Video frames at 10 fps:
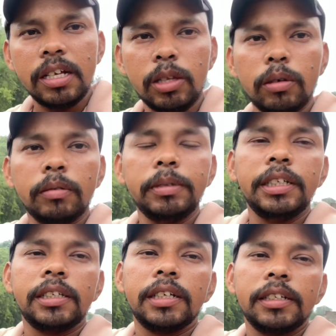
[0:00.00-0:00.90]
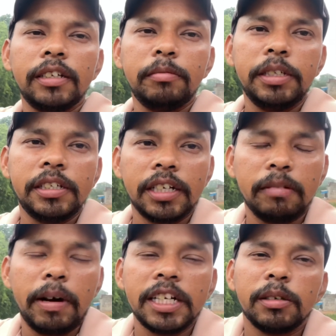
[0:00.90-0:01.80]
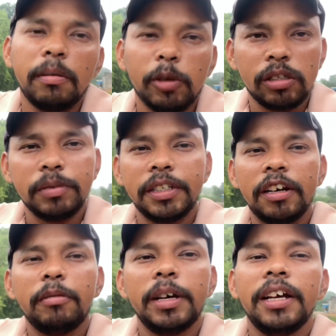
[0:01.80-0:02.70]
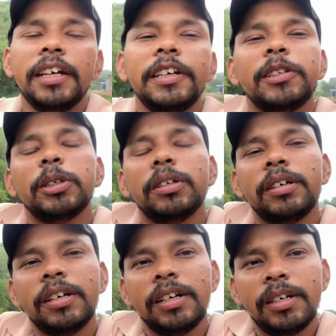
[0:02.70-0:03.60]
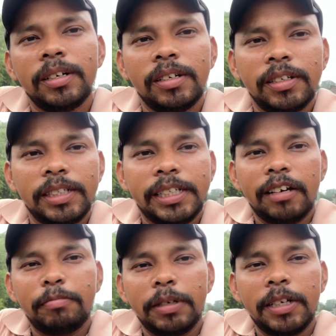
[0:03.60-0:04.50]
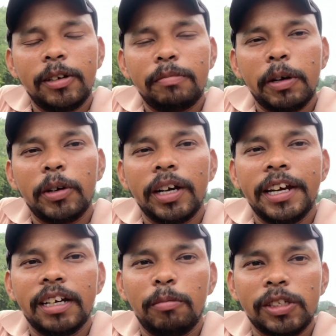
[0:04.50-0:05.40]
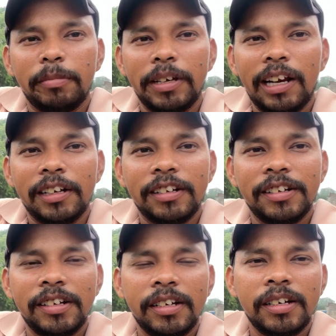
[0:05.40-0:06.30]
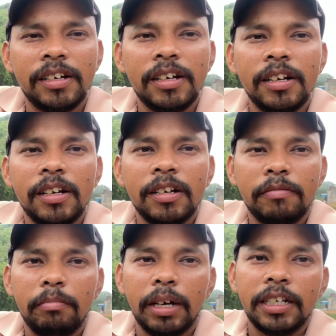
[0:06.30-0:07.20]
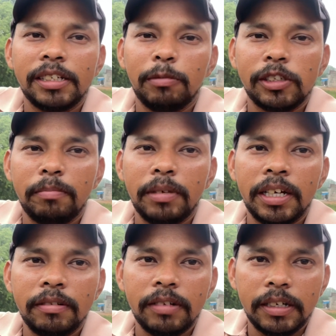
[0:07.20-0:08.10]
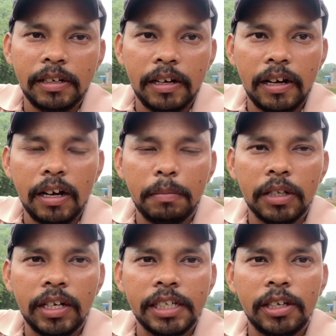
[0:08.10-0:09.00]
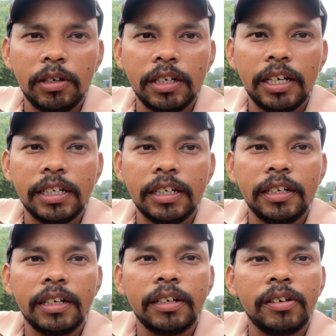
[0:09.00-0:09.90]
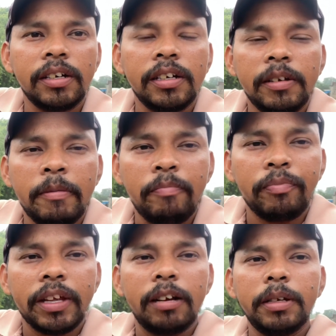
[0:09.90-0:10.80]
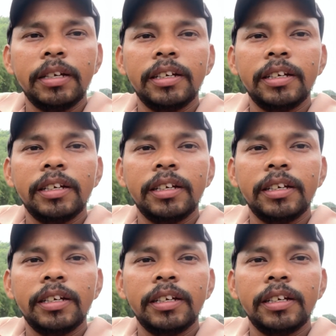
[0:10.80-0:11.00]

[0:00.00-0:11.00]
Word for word: तो अभी जिस तरह से अभी जिस तरह का बारिश का मौसम किया हुआ है ये तो चाय पीने और पकौड़े खाने का मौसम ही रहा मगर इस मौसम में अपना तो ऐसा हो गया है कि अभी